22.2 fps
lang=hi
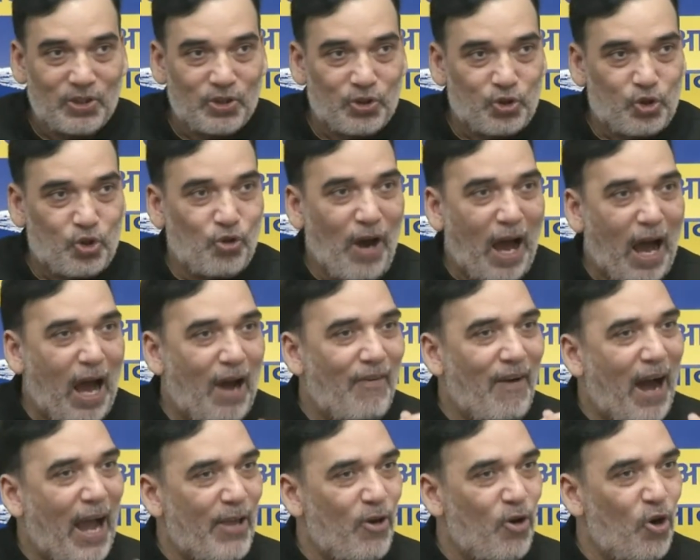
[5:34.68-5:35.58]

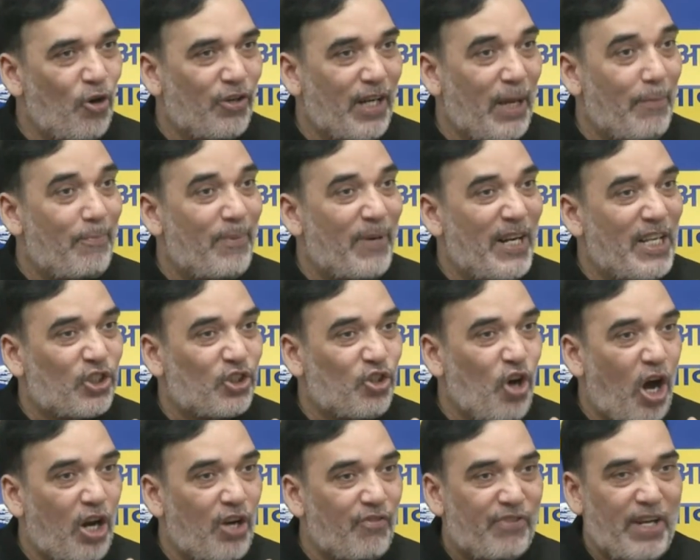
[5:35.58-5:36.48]
चुनाव आयोग ने प्रेस
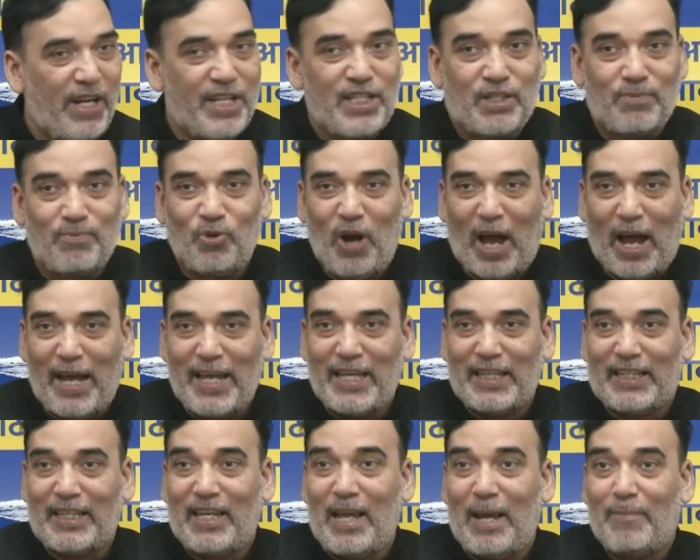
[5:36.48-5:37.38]
कॉन्फ्रेंस बुलाई
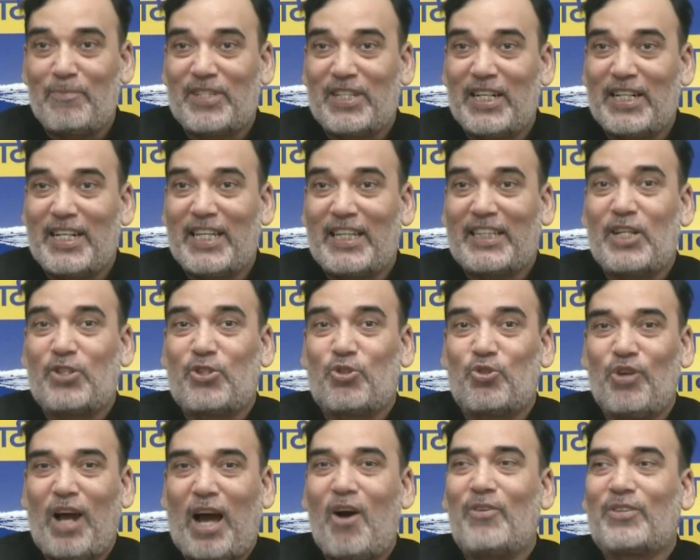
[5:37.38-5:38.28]
कि एमसीडी के
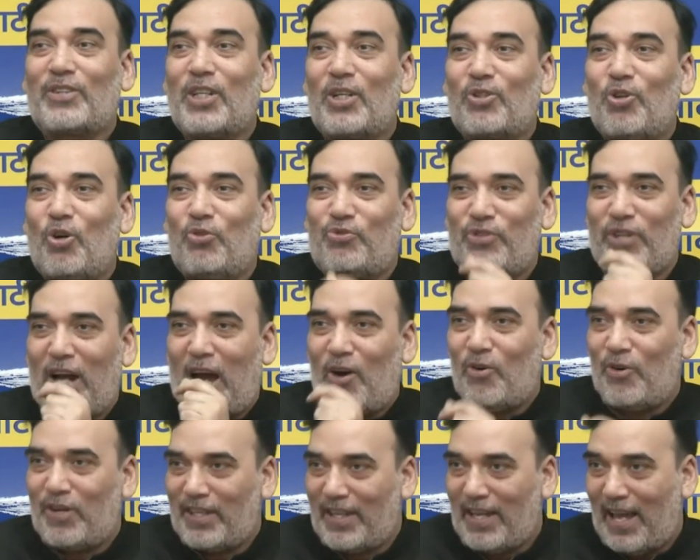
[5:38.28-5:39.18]
चुनाव की घोषणा
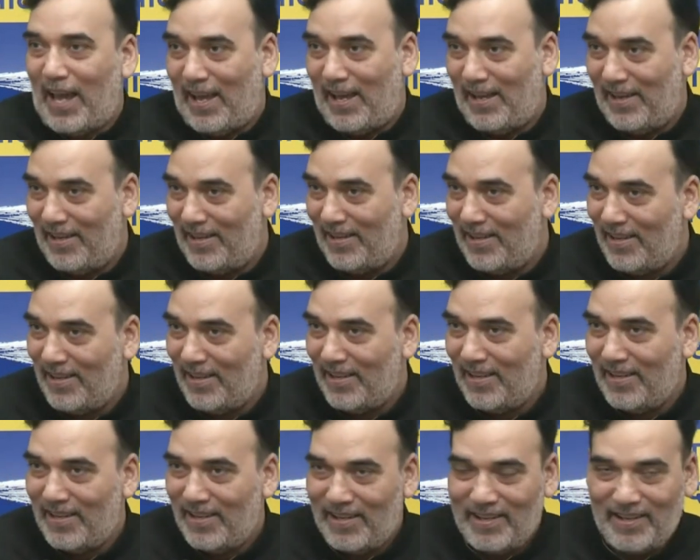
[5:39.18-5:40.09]
होनी है
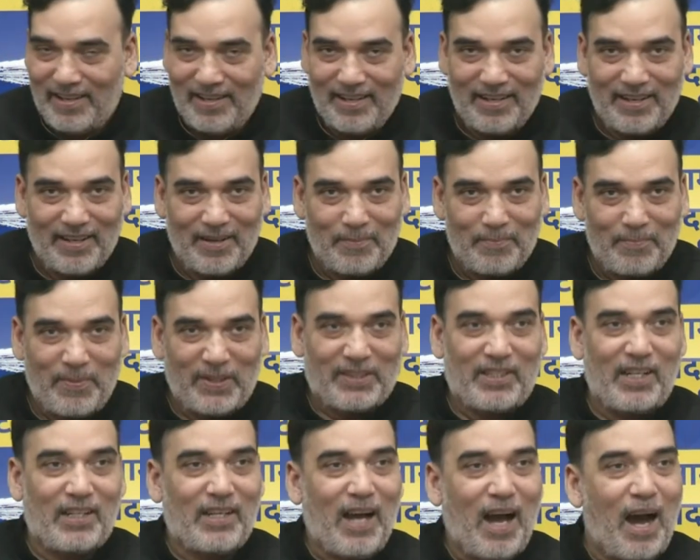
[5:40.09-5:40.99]

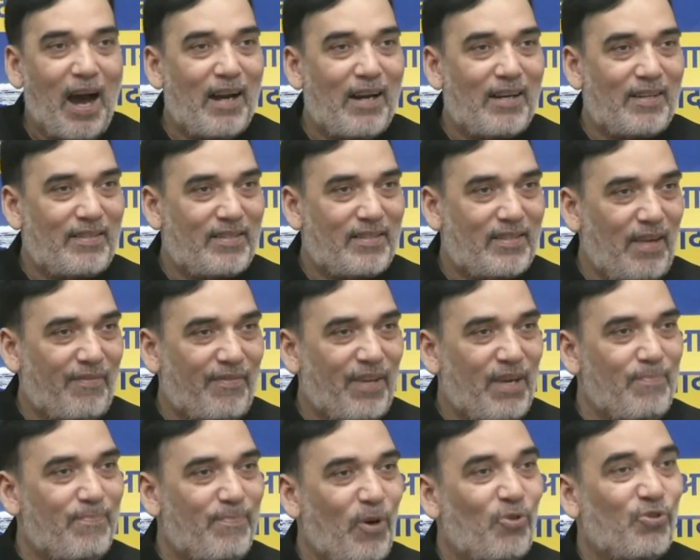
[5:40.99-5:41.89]
पत्रकार
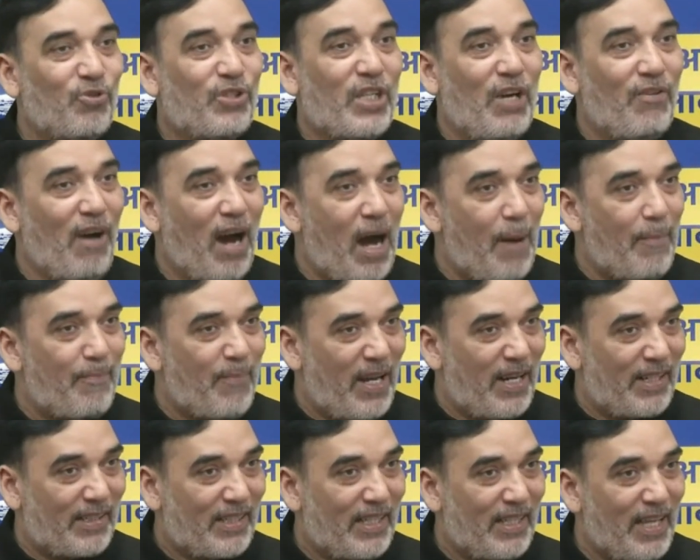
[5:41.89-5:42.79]
सभी पहुंचे वहां
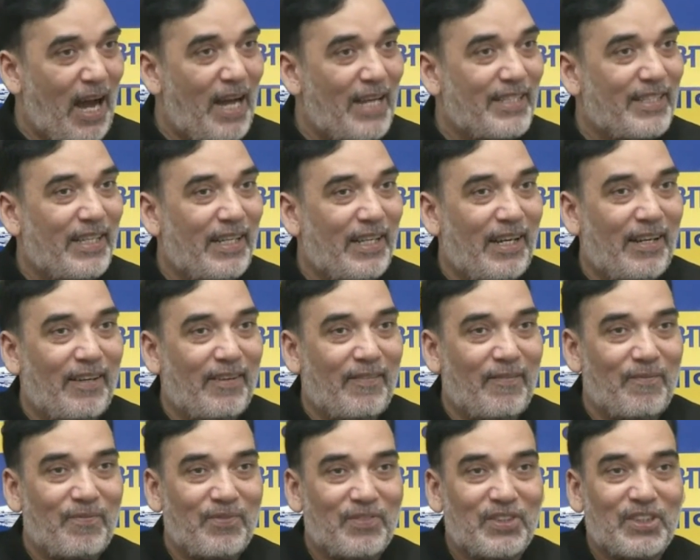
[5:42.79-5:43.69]
पर कि आज
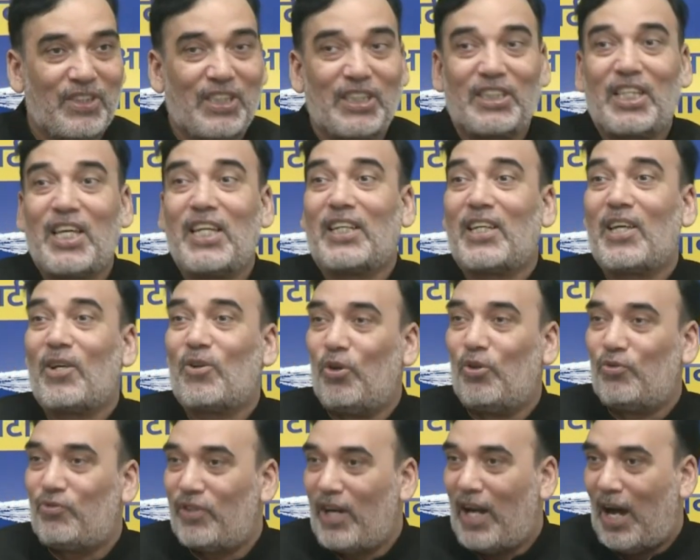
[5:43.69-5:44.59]
तिथि की
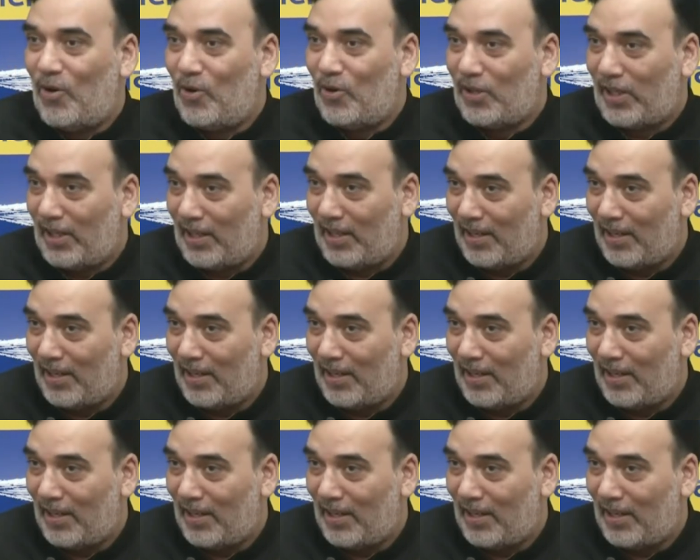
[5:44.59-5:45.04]
घोषणा होगी